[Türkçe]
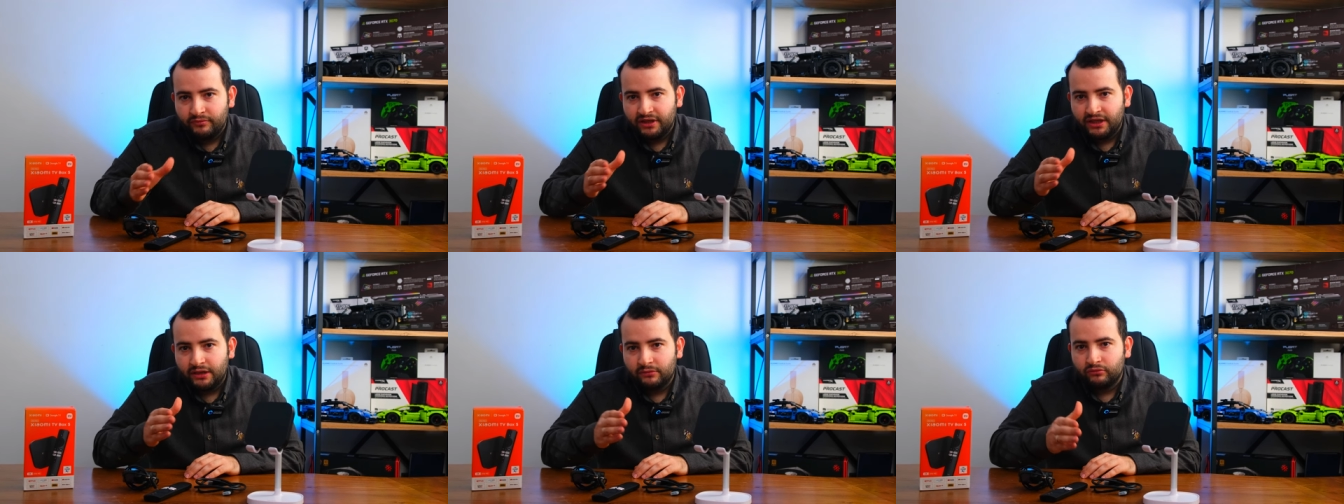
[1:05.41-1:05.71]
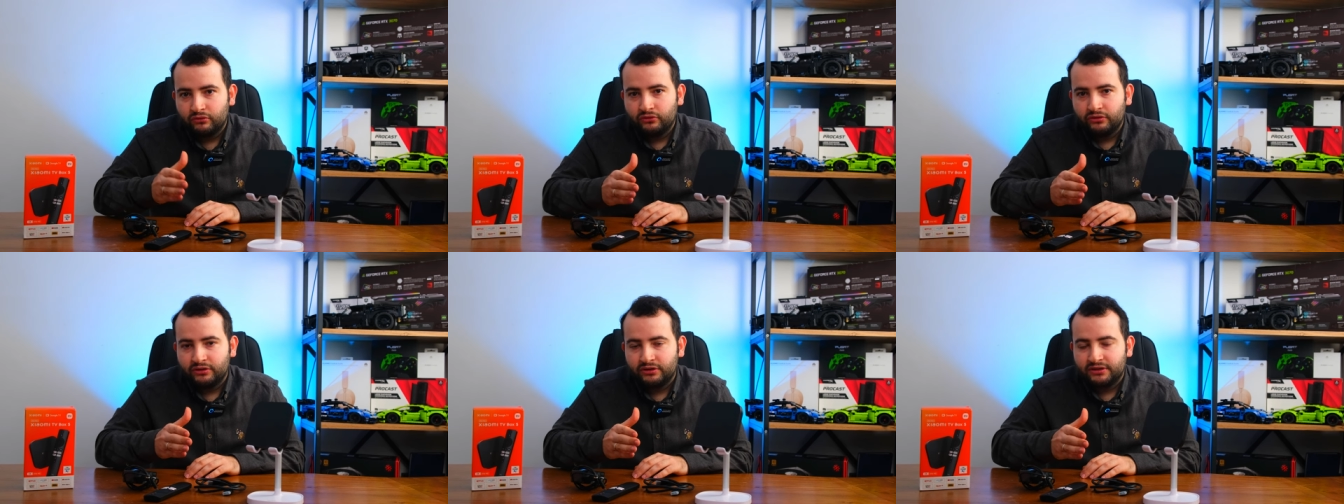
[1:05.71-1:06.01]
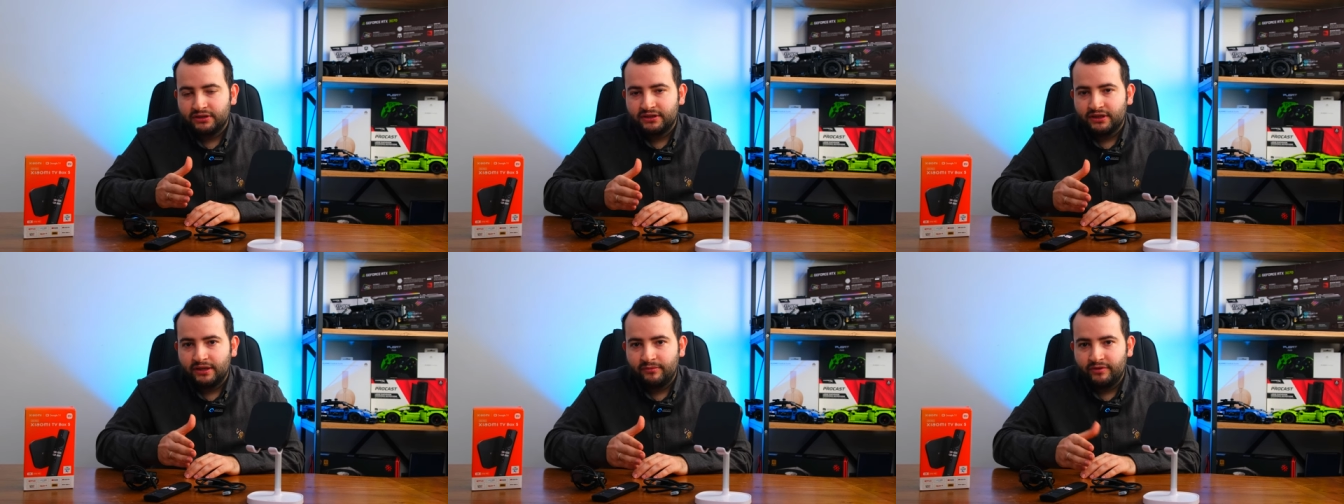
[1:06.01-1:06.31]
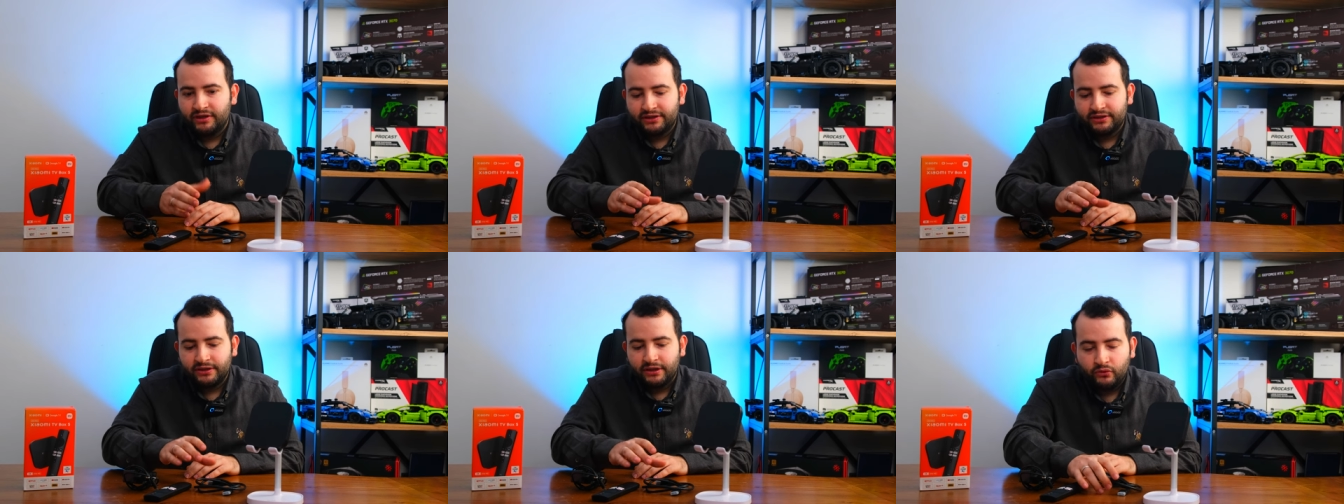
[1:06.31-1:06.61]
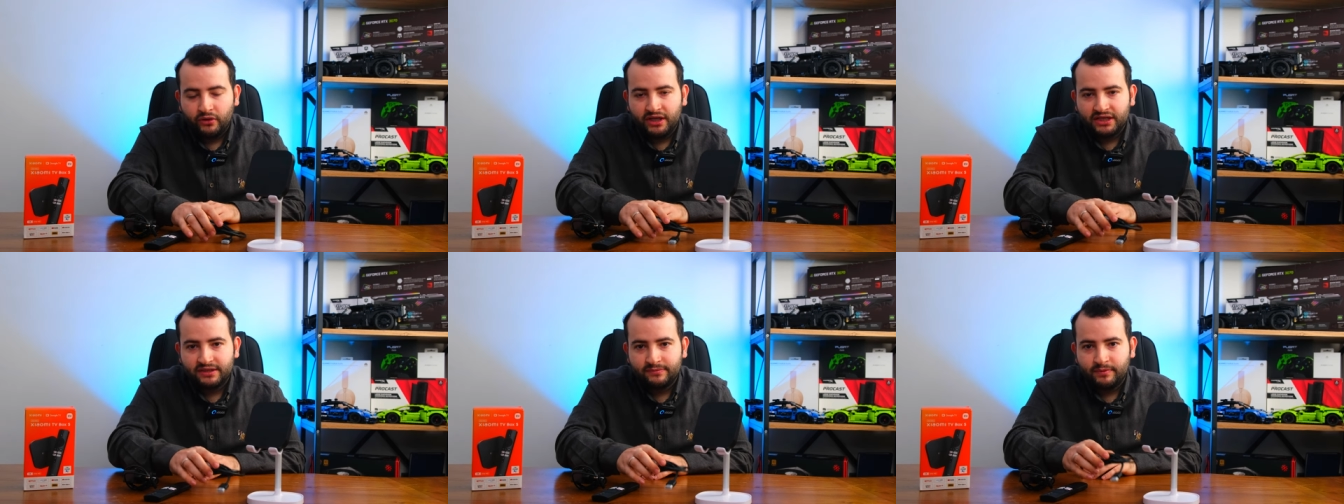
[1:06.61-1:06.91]
yine bunun yanı sıra bir
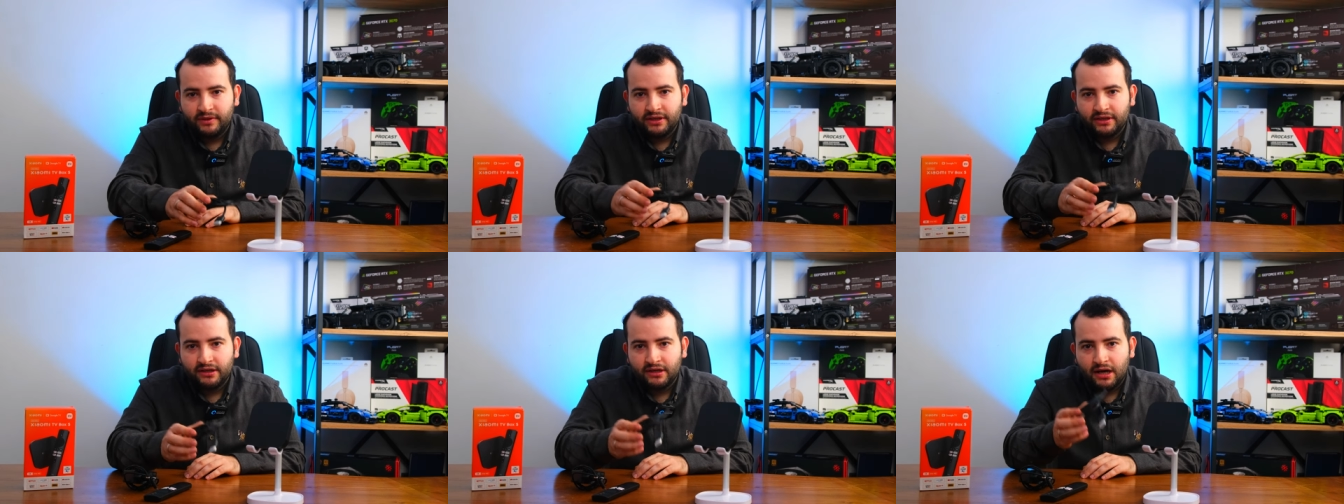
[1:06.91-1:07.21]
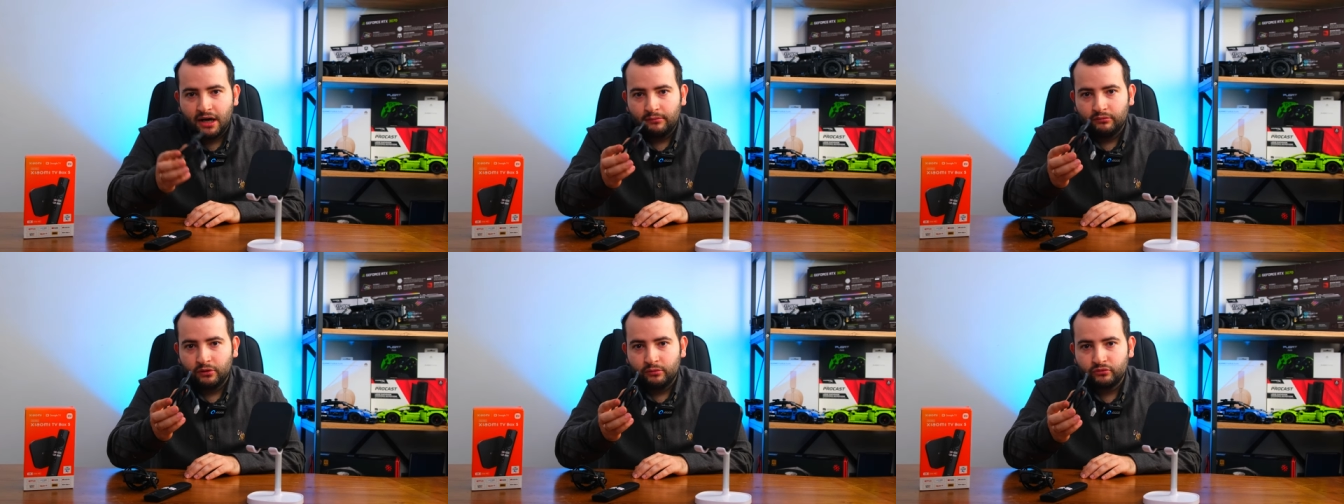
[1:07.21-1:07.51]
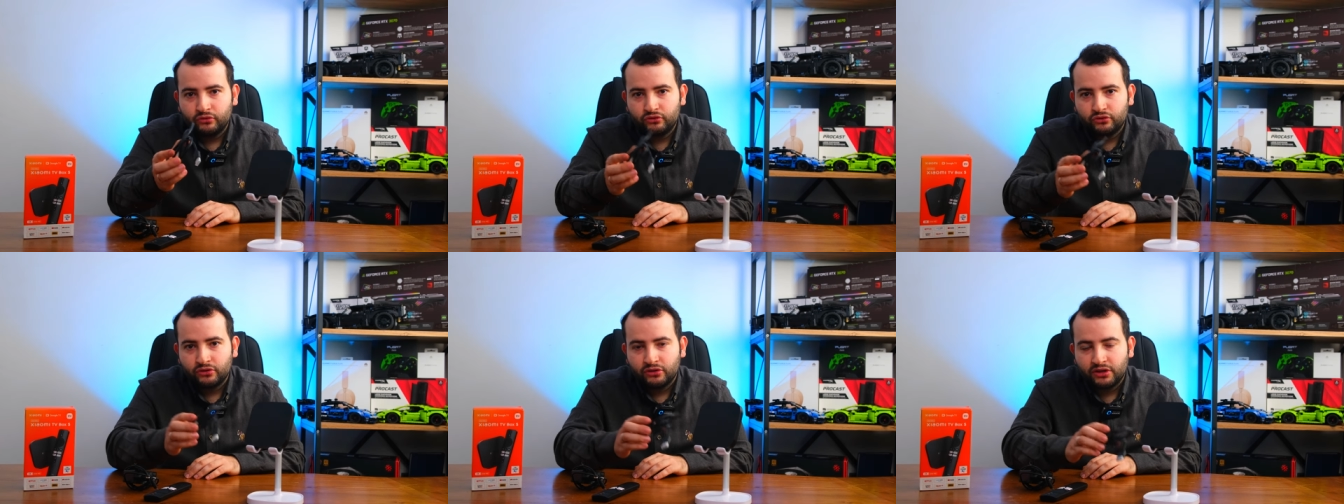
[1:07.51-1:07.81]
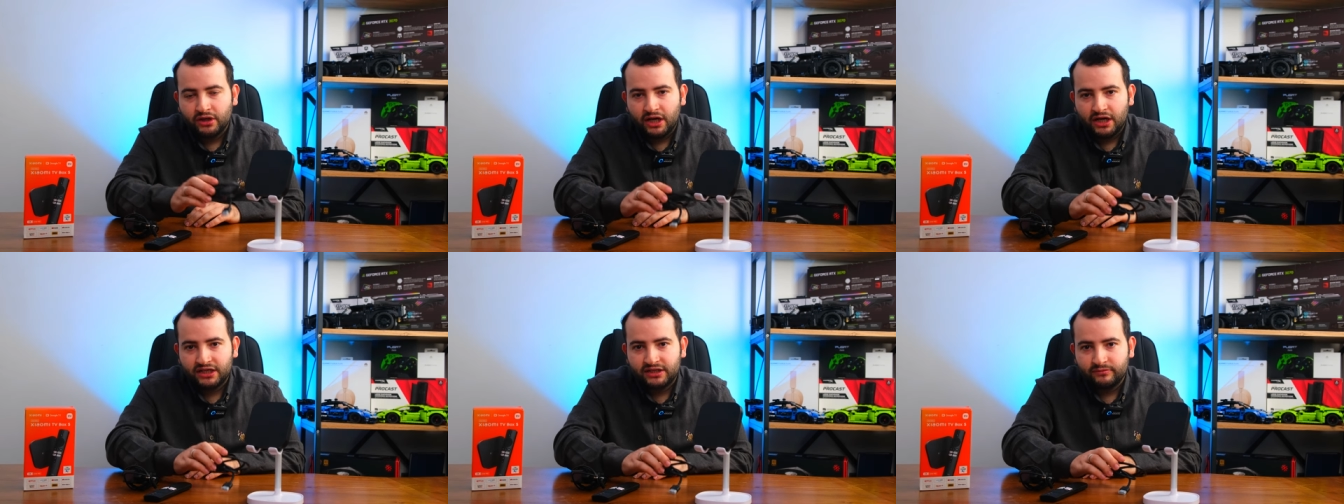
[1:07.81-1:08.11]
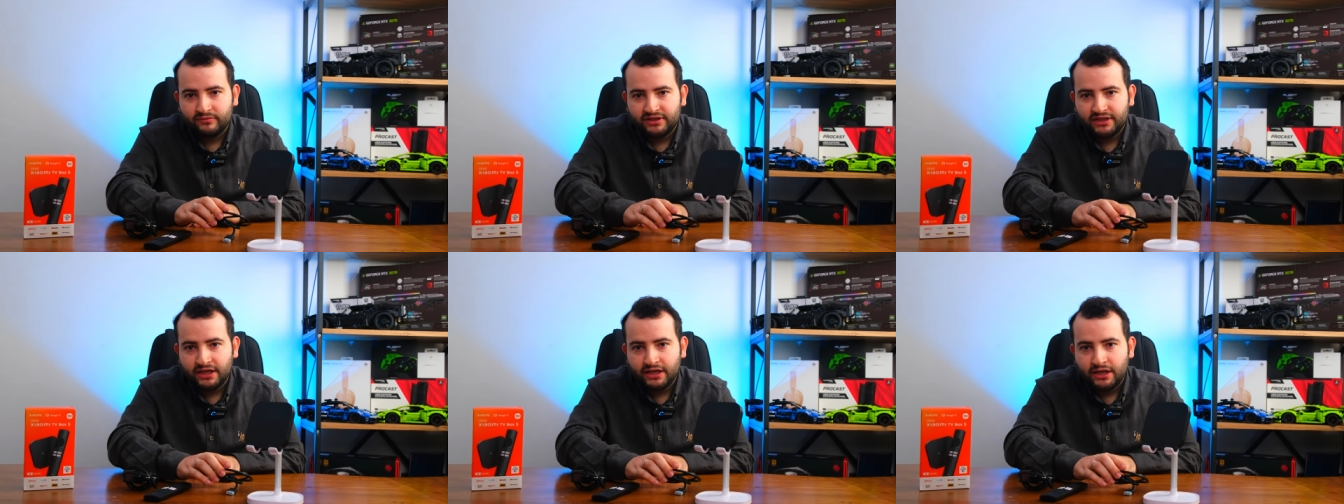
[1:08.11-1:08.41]
USB kablomuz
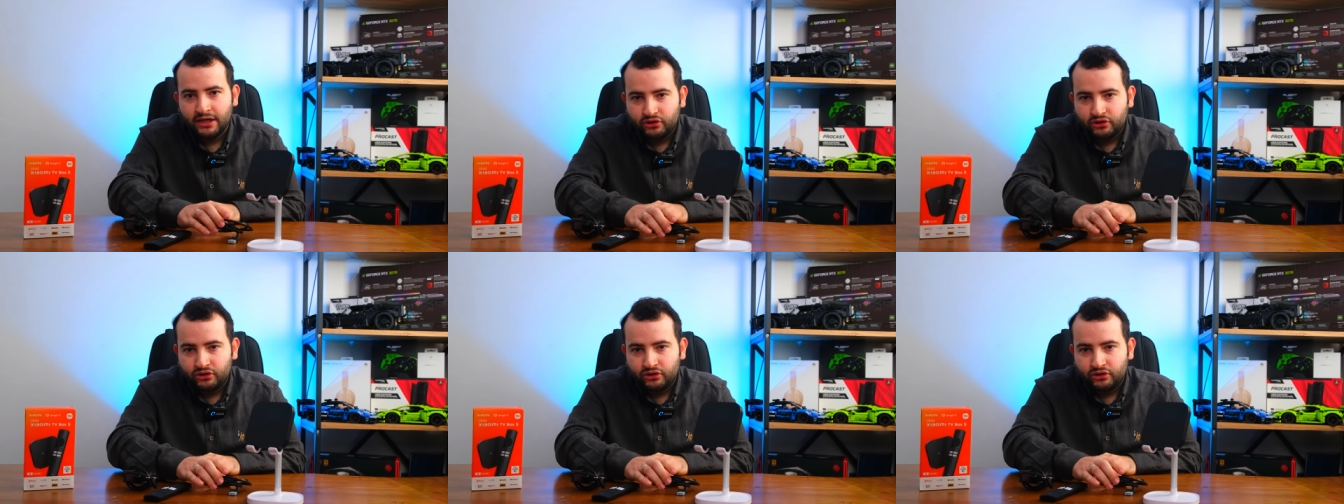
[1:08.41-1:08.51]
karşımıza